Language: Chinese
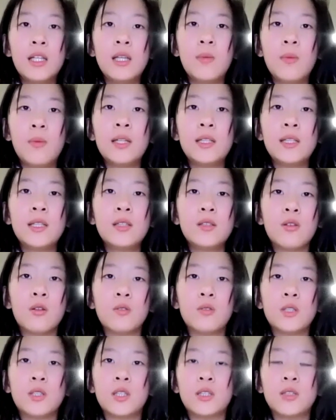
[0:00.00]
一般认
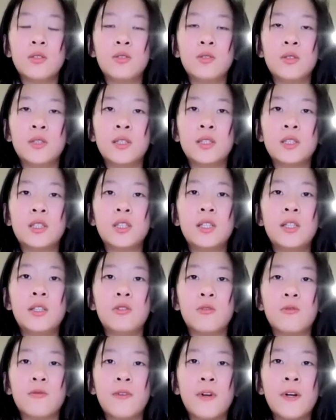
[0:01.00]
同哲学是一
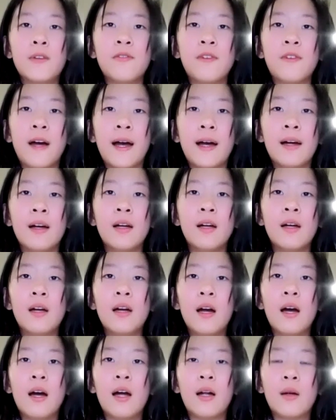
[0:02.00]
种方法，
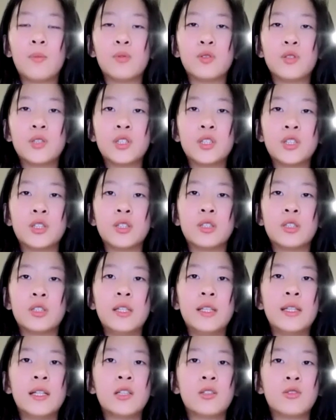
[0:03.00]
而不是
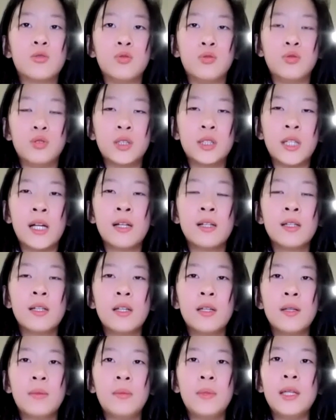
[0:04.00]
一套主
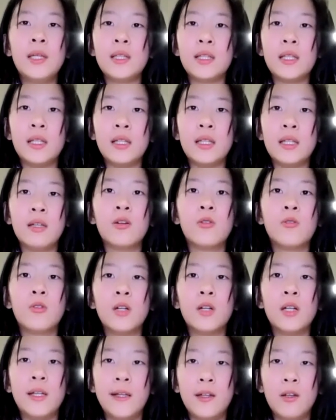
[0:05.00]
张。命题
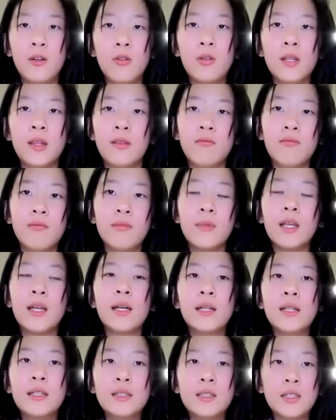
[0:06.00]
或理论，
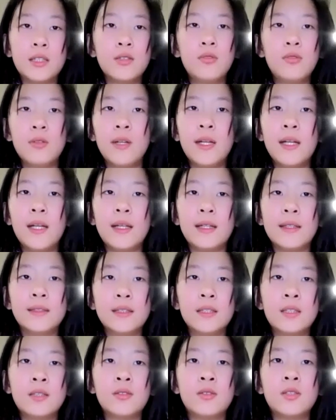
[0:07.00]
哲学的
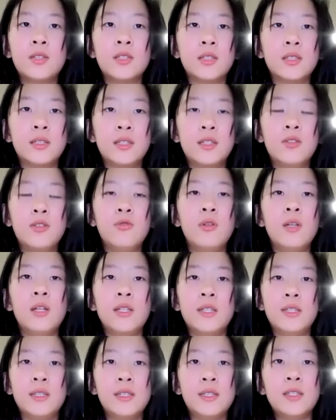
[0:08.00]
研究是基于
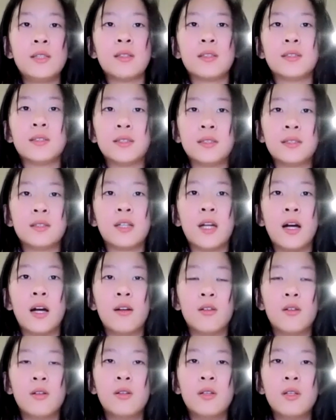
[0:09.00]
理性的思
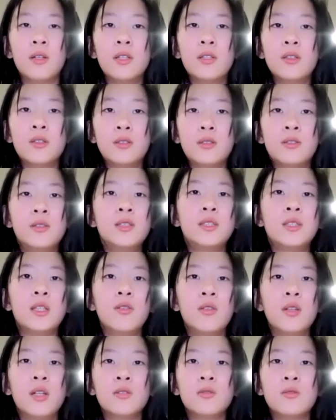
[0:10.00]
考，寻
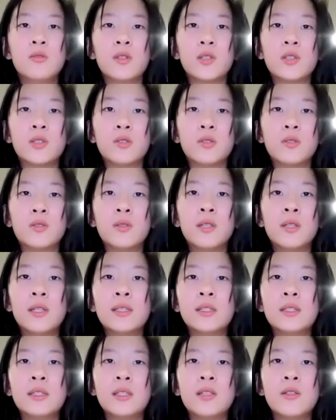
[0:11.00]
求能做出
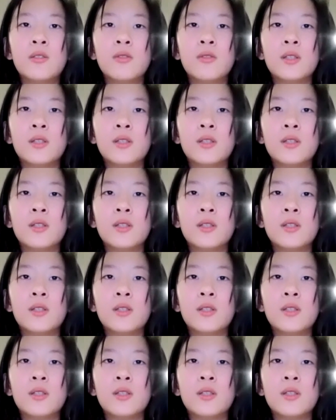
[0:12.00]
经